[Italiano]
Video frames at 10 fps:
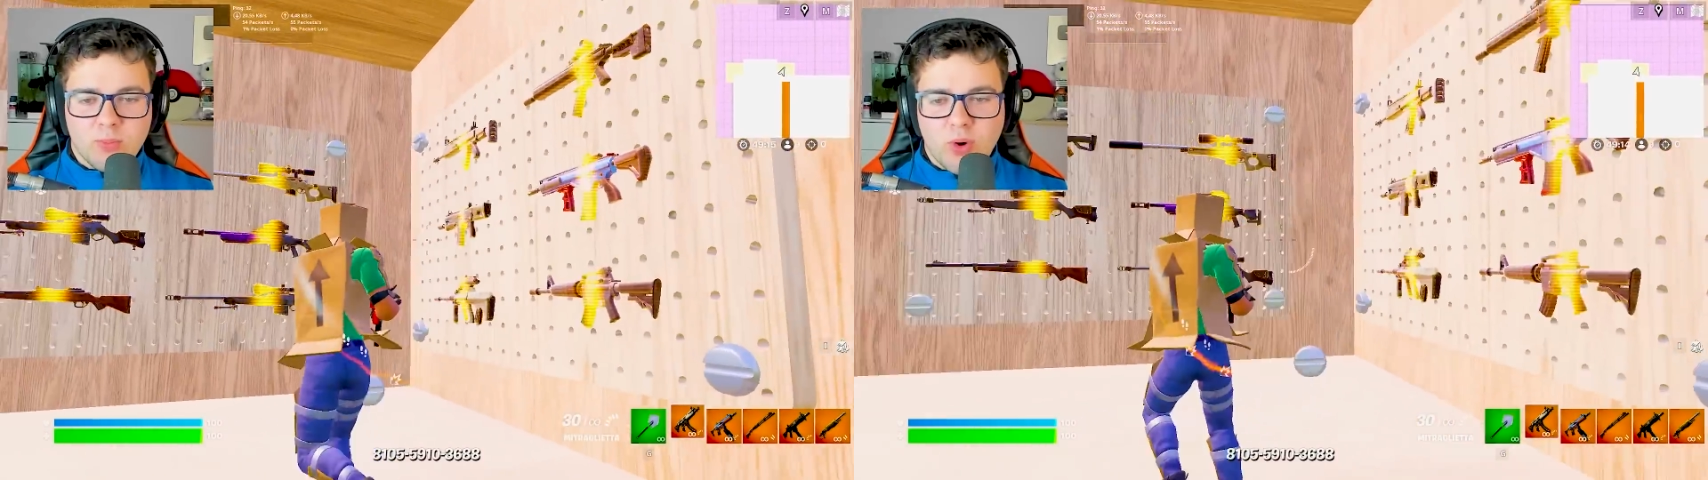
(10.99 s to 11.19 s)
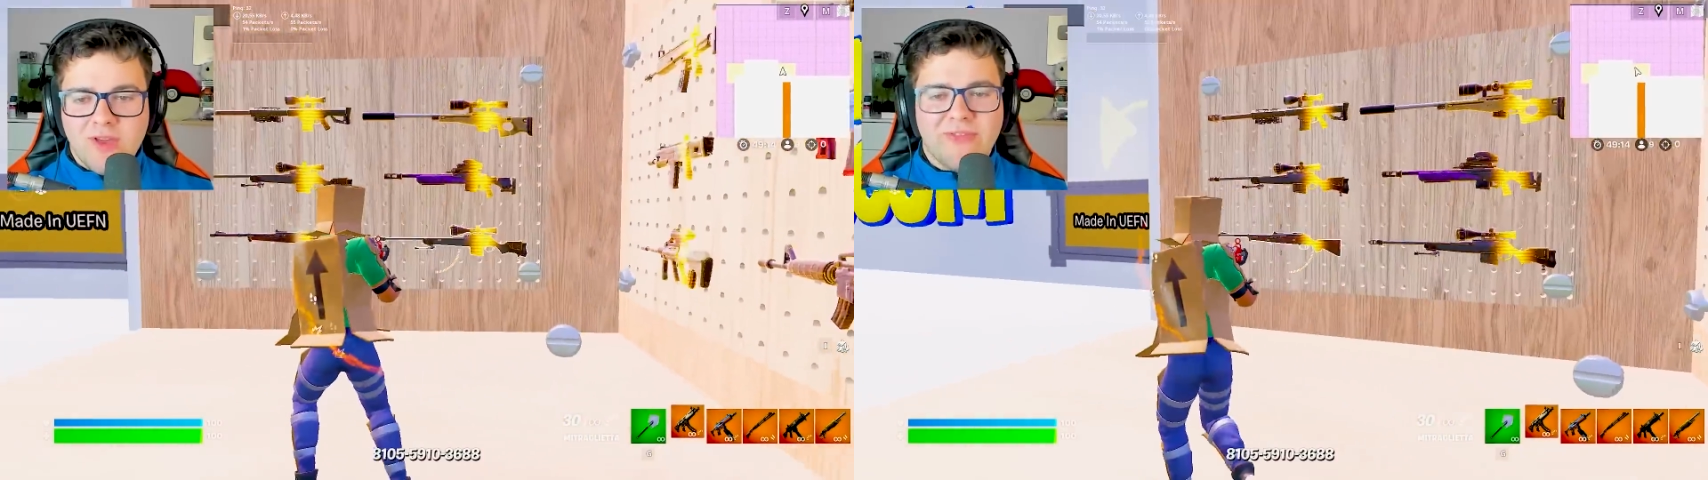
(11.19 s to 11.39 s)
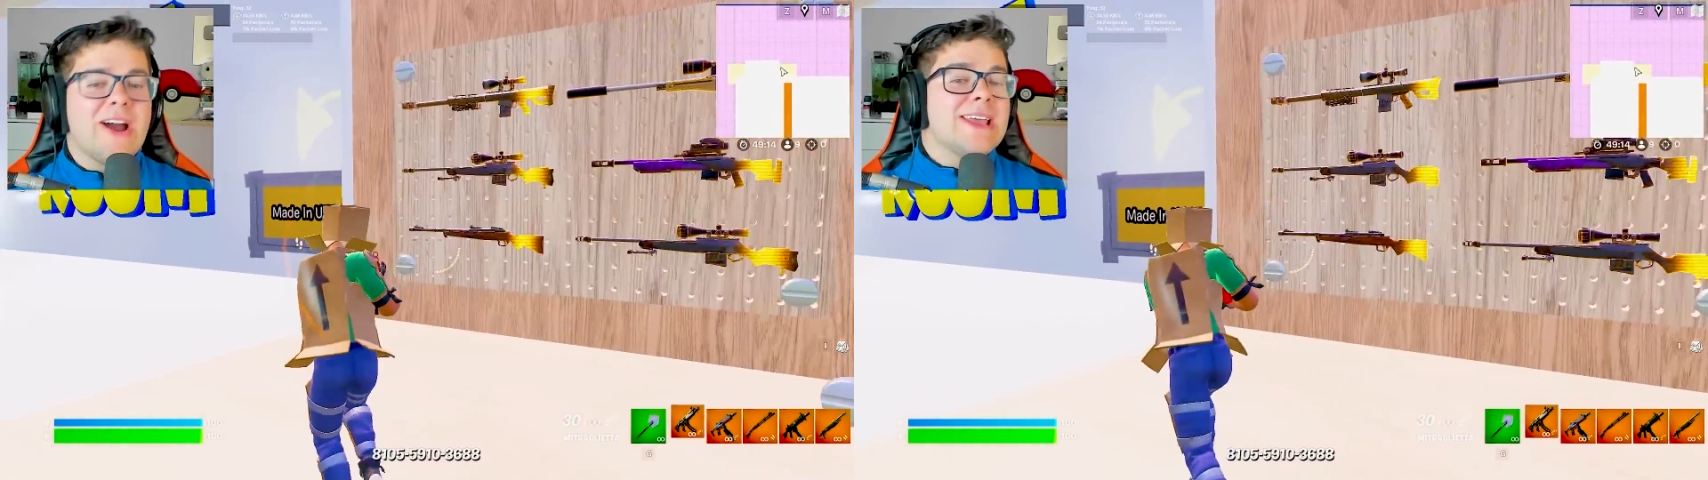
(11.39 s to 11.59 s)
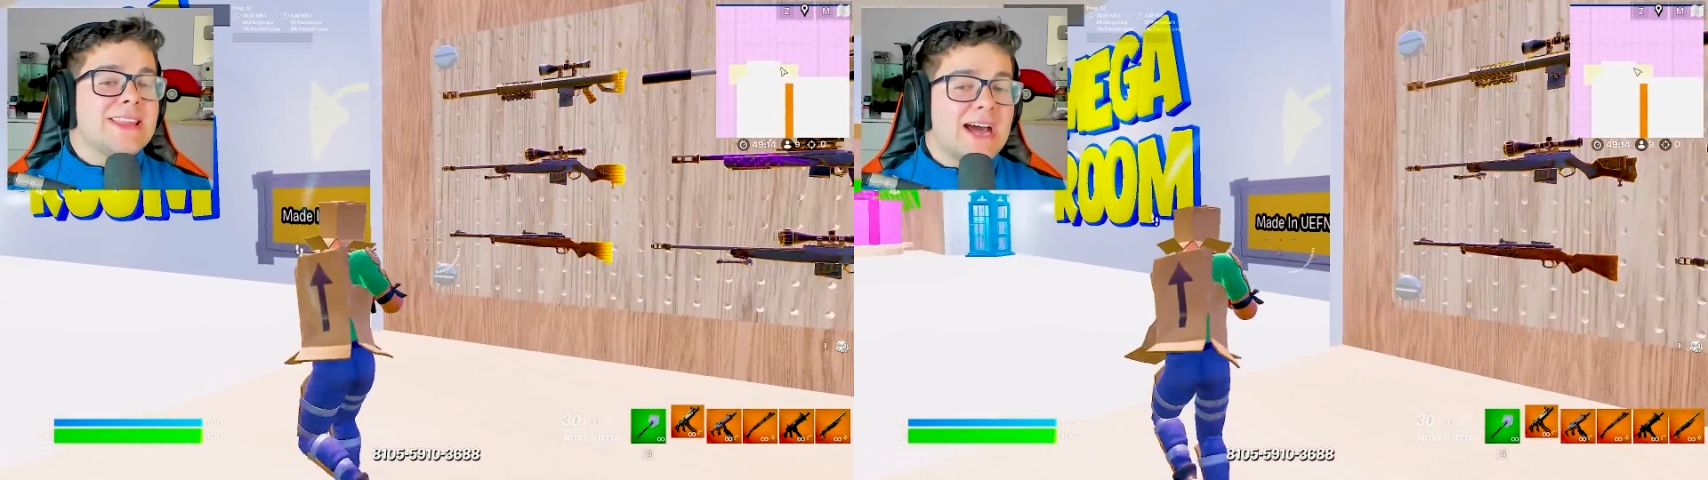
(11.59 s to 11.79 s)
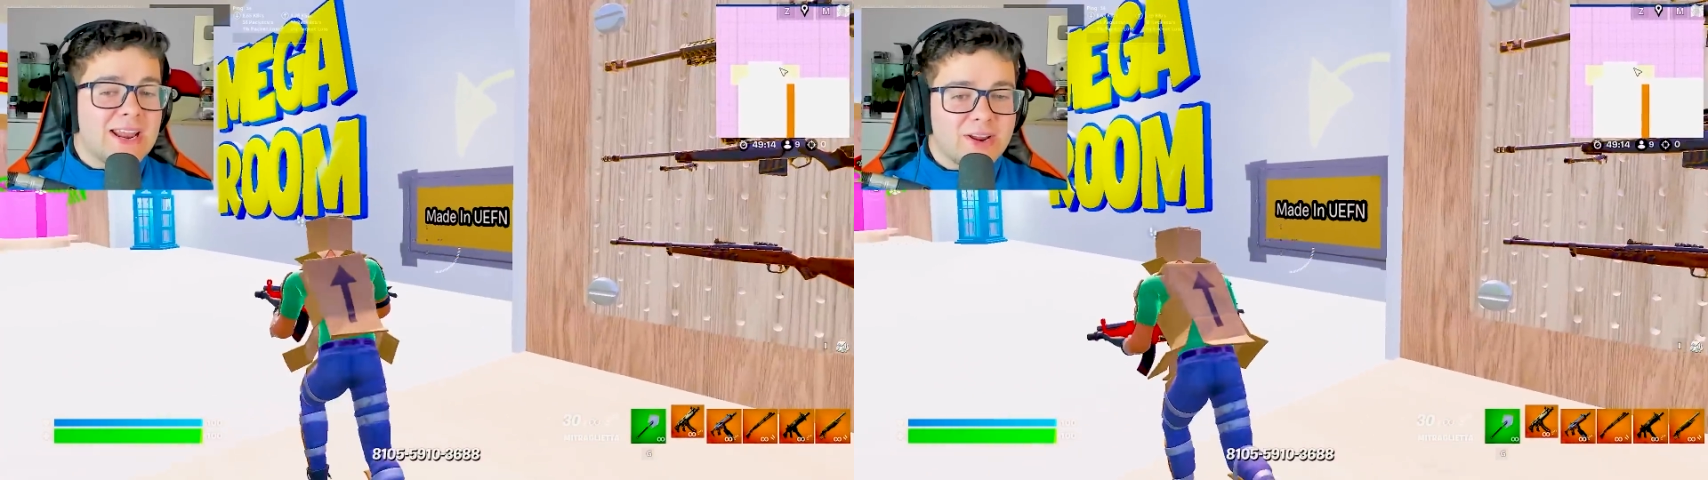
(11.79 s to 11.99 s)
puoi
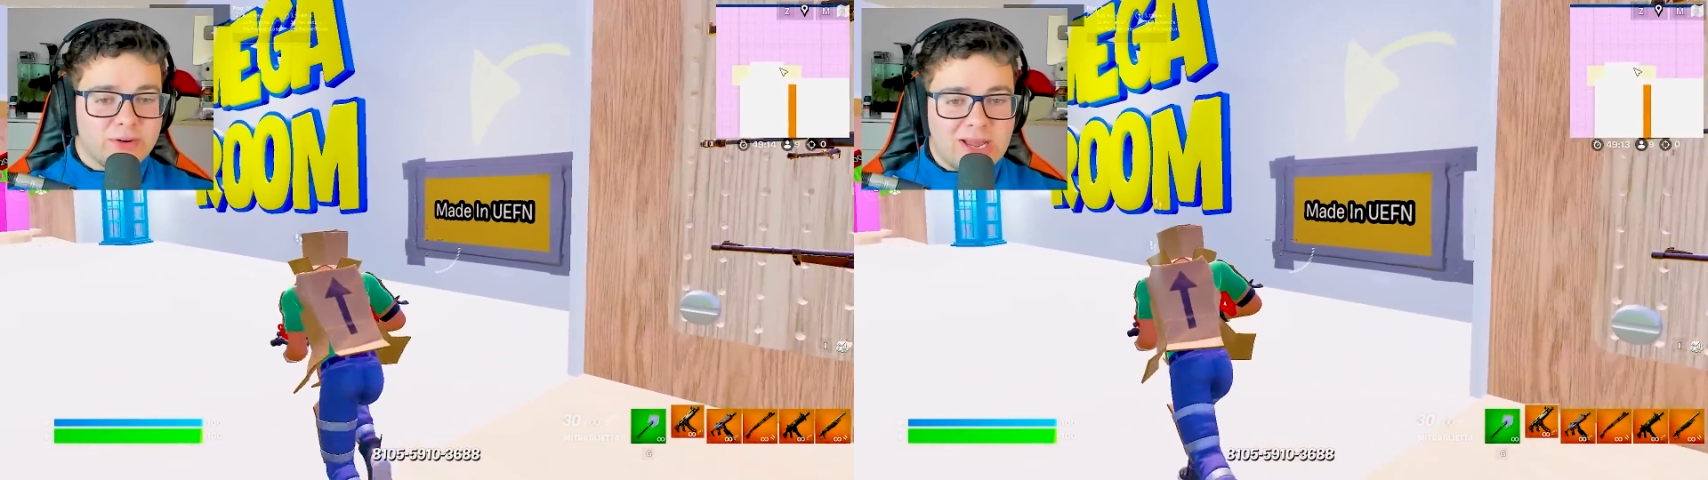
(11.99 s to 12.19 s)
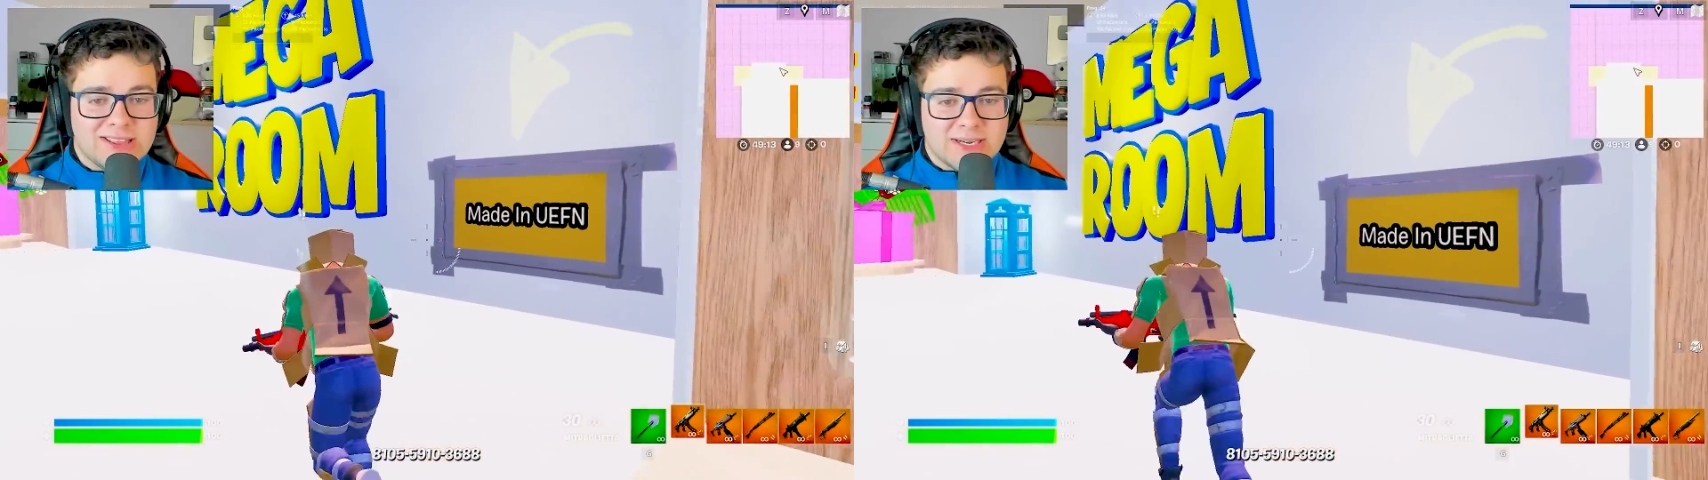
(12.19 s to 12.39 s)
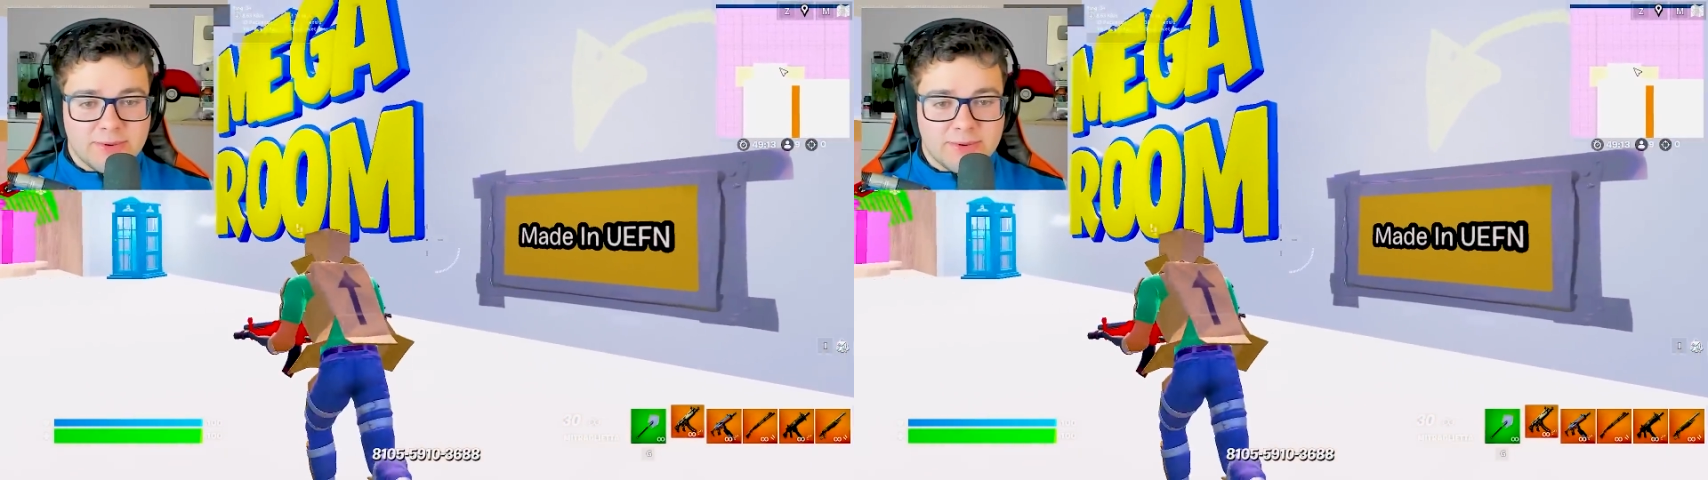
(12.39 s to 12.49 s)
fightare con altre